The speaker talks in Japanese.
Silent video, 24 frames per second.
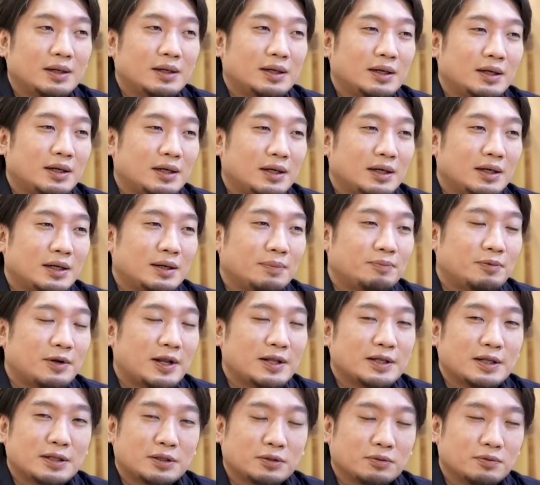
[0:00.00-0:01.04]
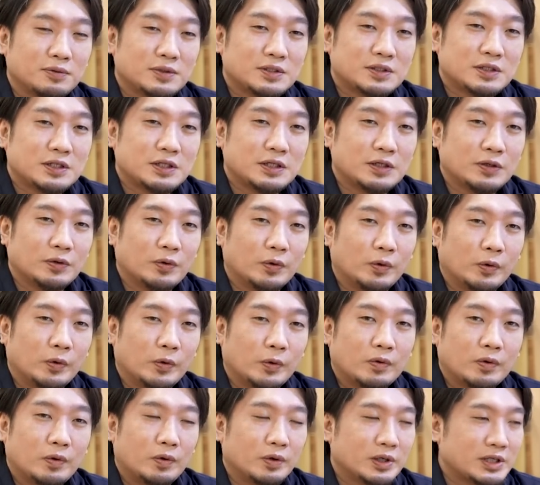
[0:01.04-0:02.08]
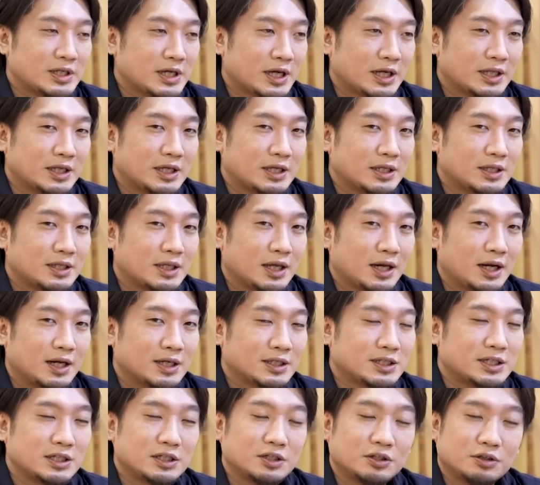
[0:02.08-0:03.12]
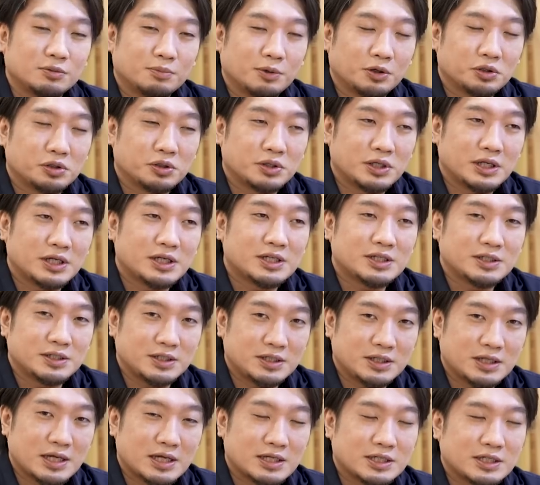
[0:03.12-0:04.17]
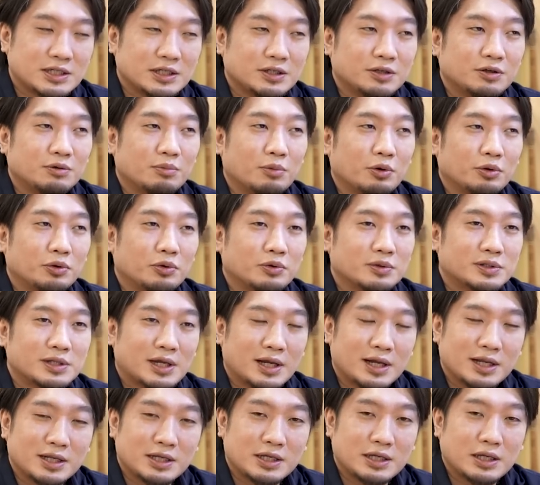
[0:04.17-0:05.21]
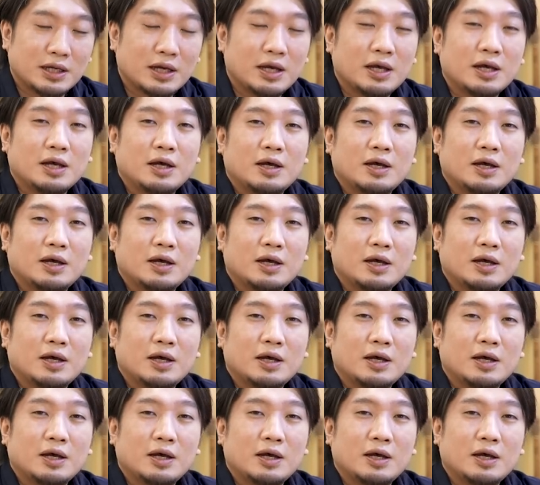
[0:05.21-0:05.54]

ブレンデッドウイスキーを掘り下げていったらシングルモルトに行き着いて、シングルモルトをさらに